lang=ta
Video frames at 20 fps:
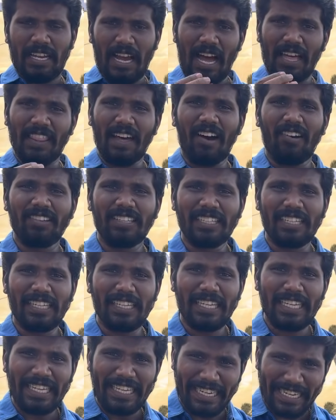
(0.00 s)
அதாவது
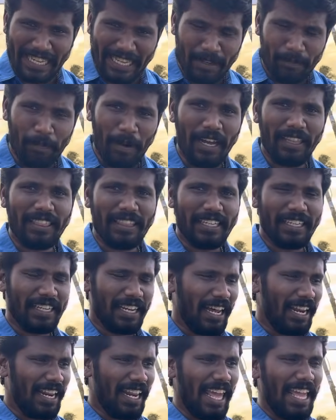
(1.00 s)
இன்னைக்கு
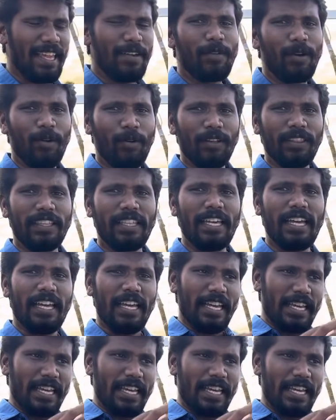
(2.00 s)
பார்த்தீங்கன்னா லைவ்ல வந்து